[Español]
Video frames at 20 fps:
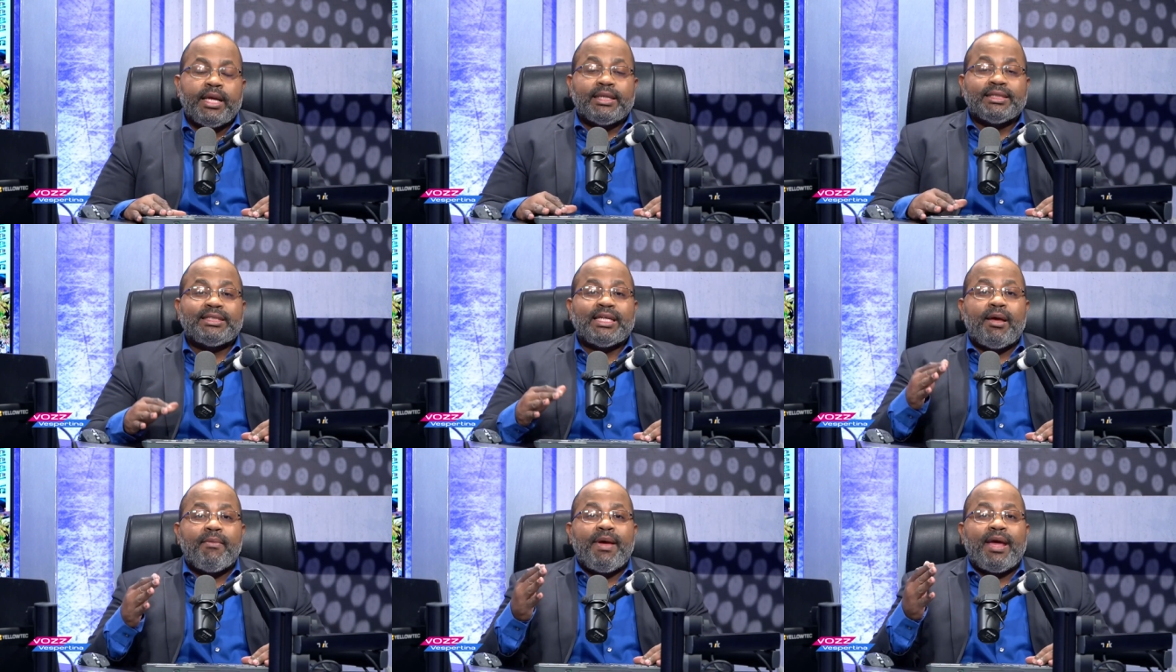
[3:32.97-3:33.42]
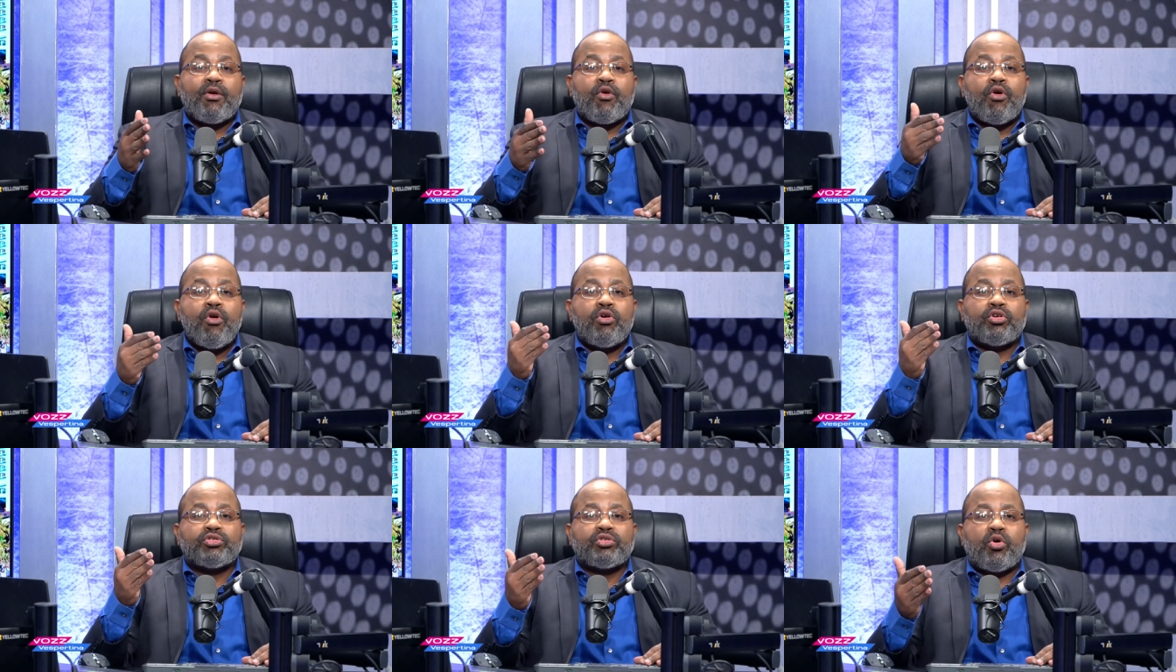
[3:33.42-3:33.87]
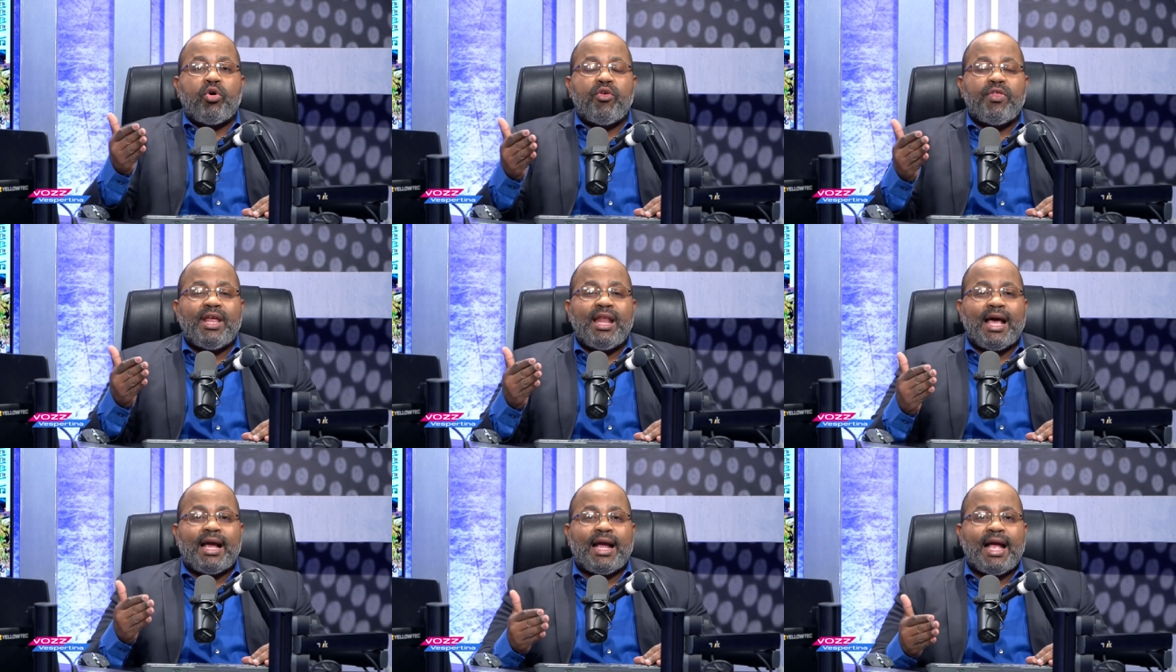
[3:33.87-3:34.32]
Se ve con los ojos
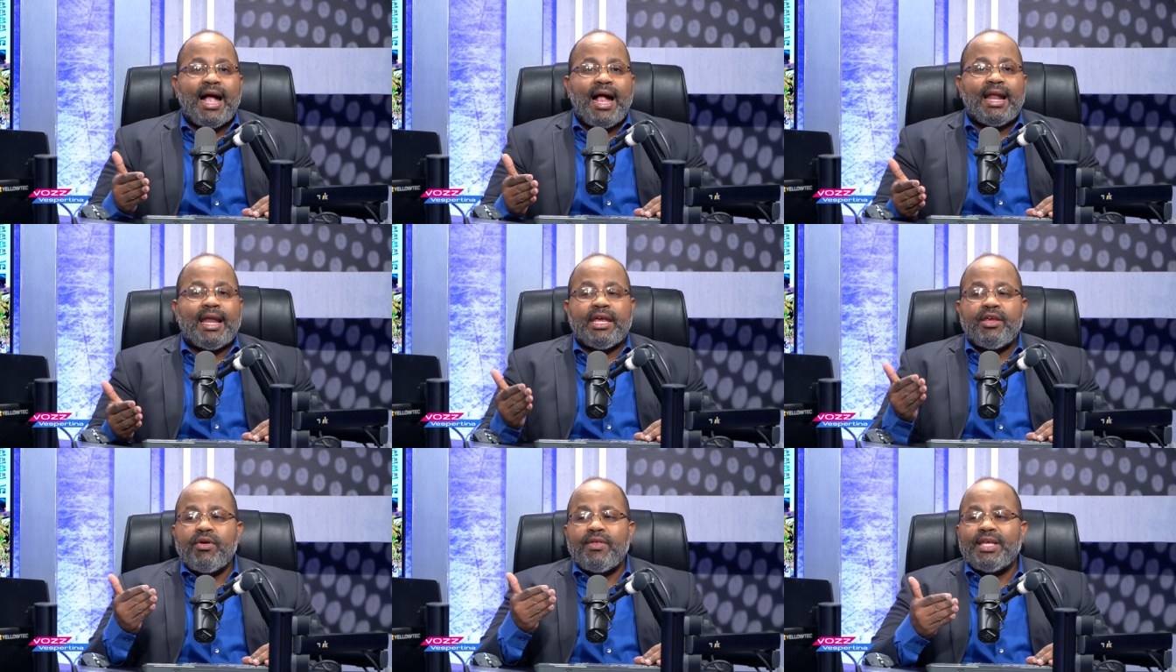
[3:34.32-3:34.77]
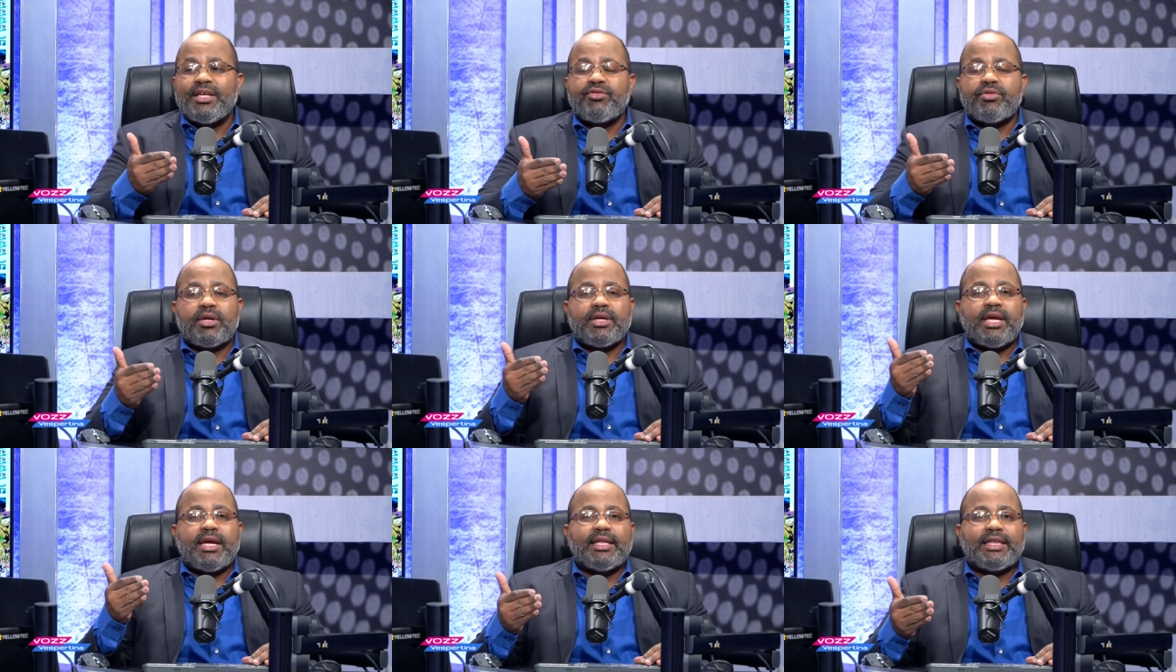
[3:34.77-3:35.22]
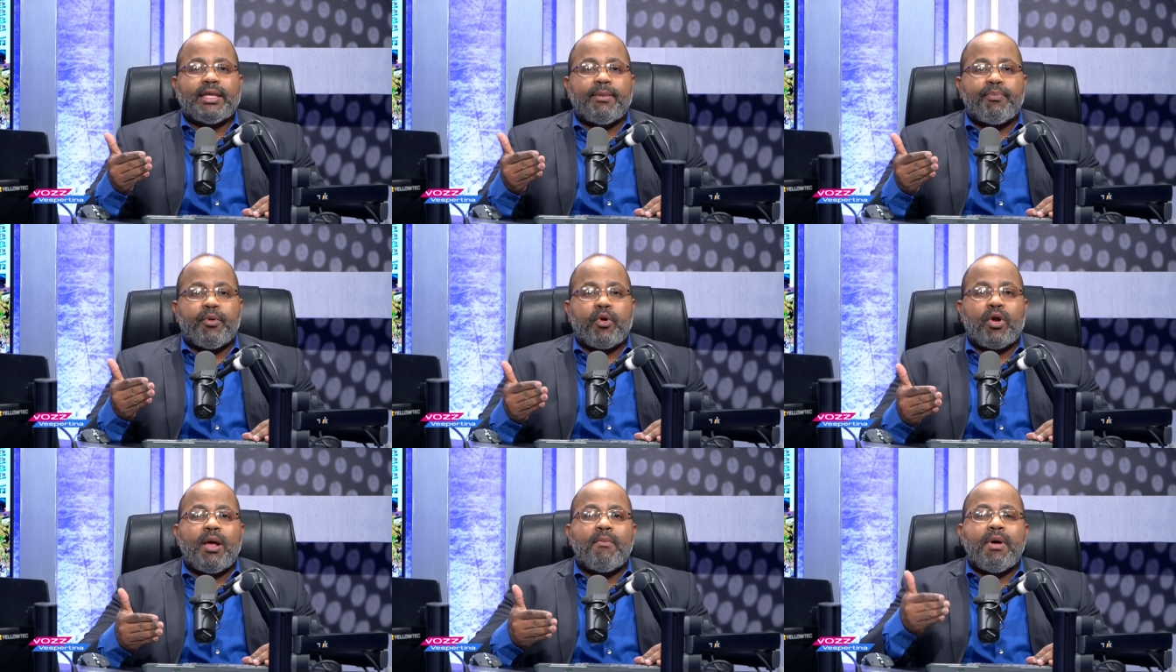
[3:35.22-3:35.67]
de la cara. Y yo he dicho aquí en
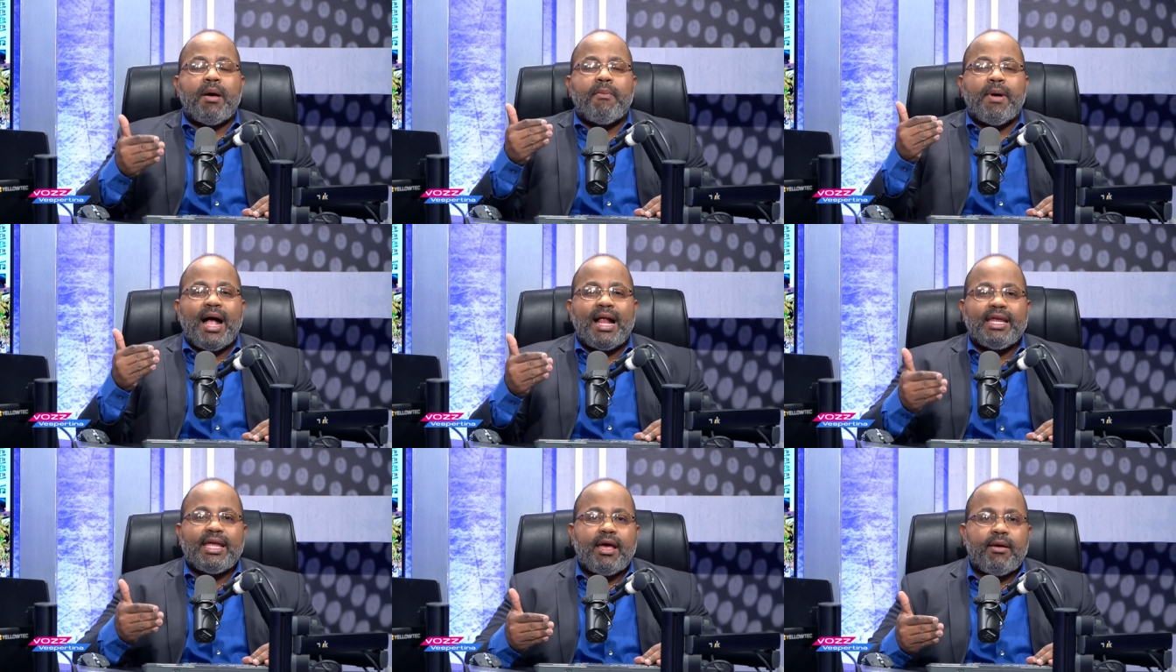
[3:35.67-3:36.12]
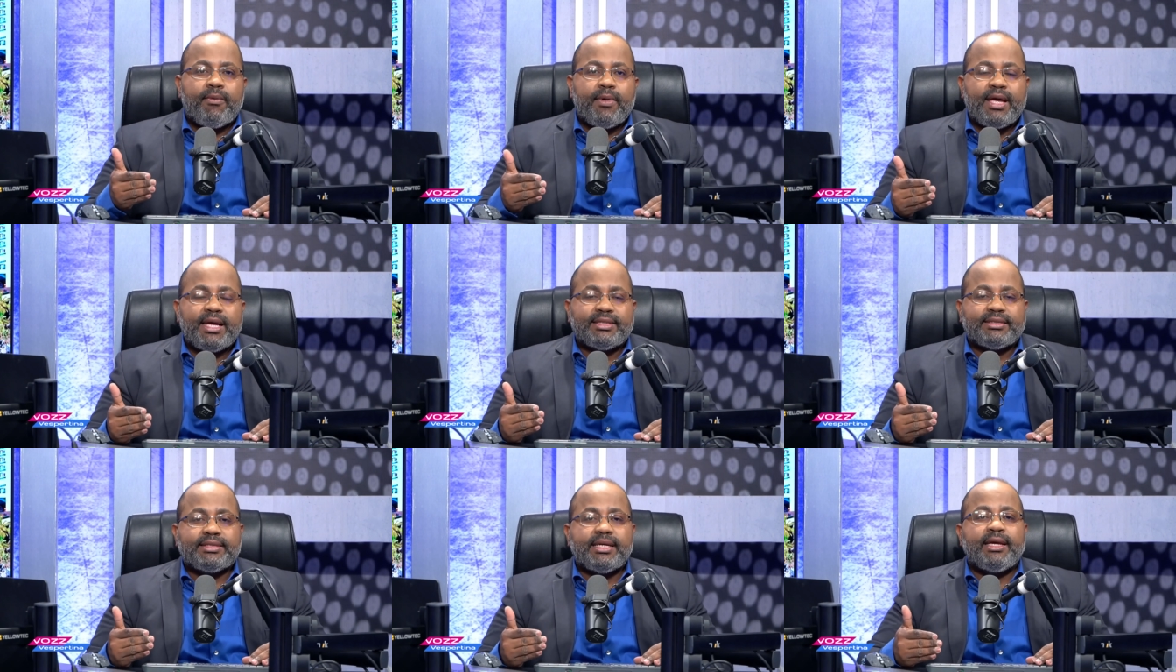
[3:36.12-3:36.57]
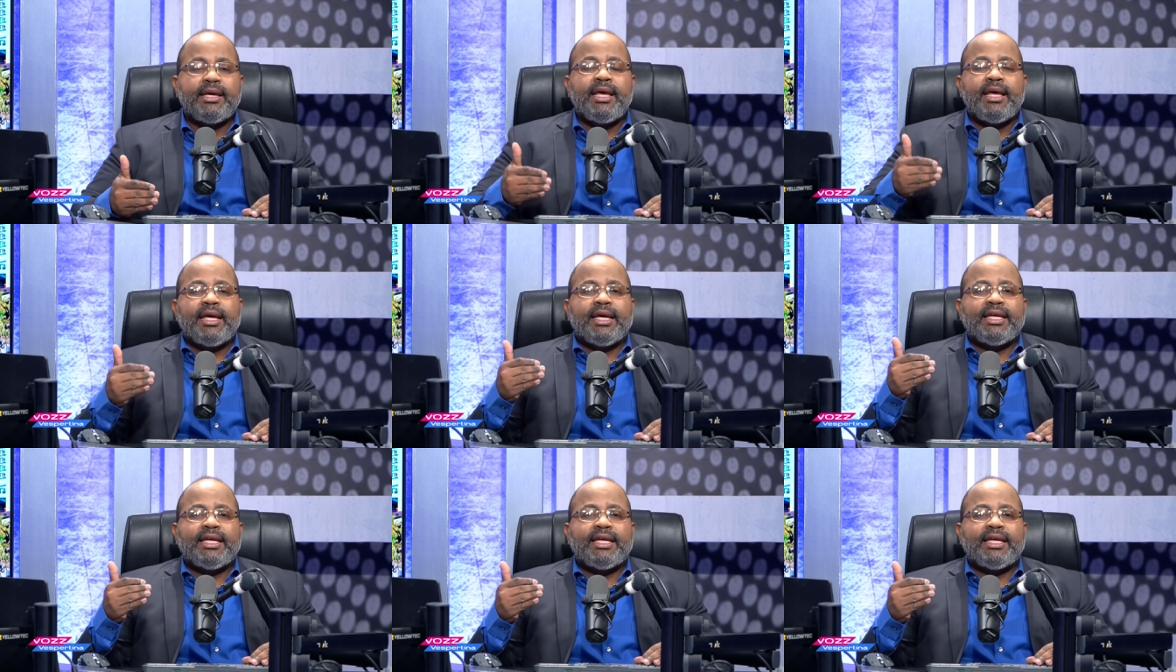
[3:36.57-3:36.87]
este programa varias veces